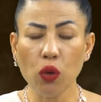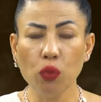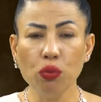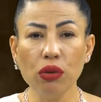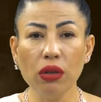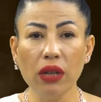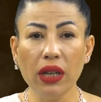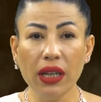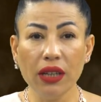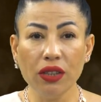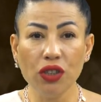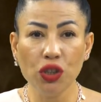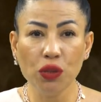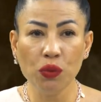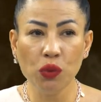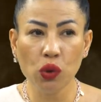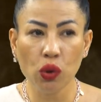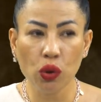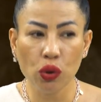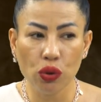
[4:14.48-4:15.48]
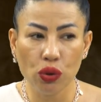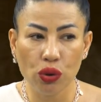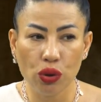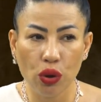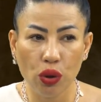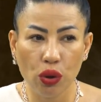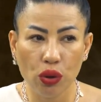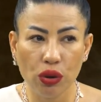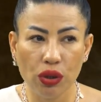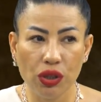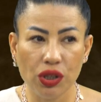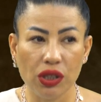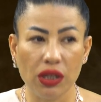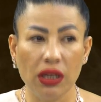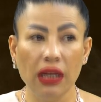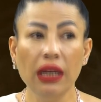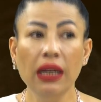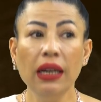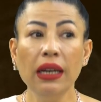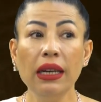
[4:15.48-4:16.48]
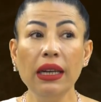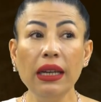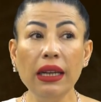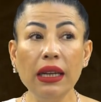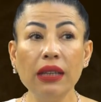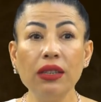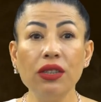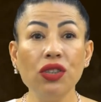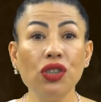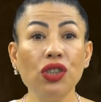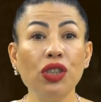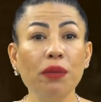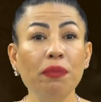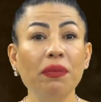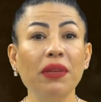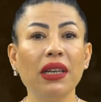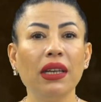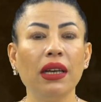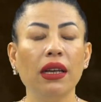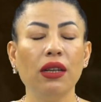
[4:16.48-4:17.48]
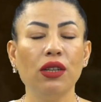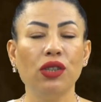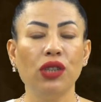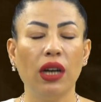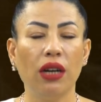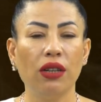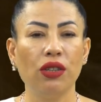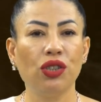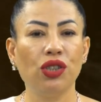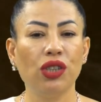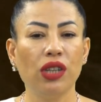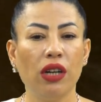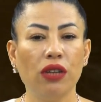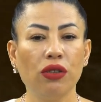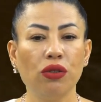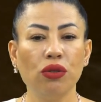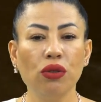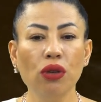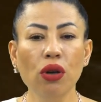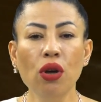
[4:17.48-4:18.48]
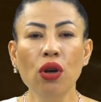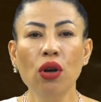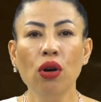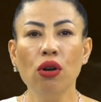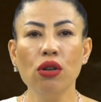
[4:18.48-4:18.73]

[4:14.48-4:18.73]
Bu da iletişim çok güçlü olduğu için iletişimle geleceğini işaret ediyor.